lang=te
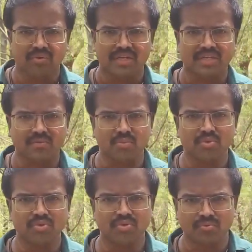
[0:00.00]
ఫర్దర్
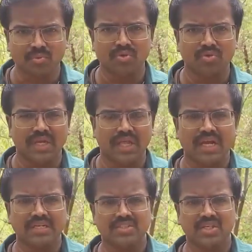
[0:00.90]
ముందు ముందు
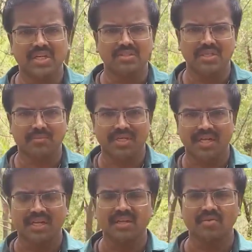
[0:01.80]
ఎలాంటి చర్యలు
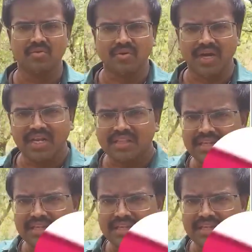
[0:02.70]
చేపట్టాలి ఒకవేళ